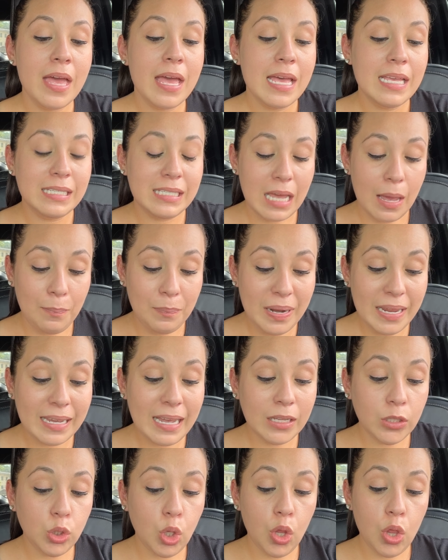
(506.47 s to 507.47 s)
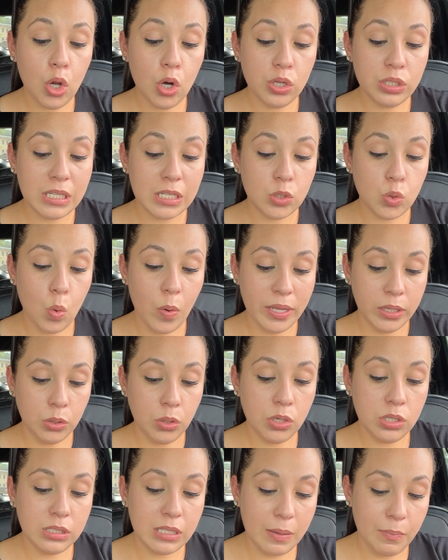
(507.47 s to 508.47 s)
Se aplican todos los
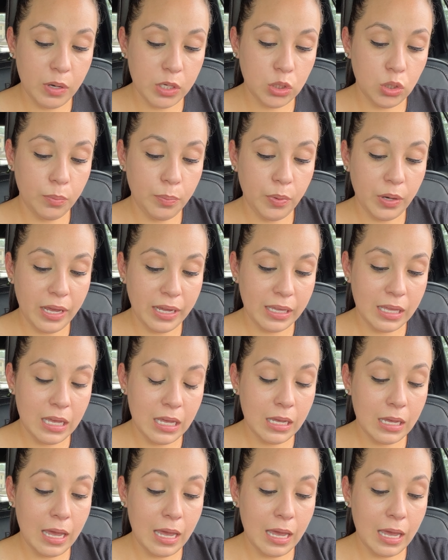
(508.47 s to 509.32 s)
descuentos, te muestro por aquí.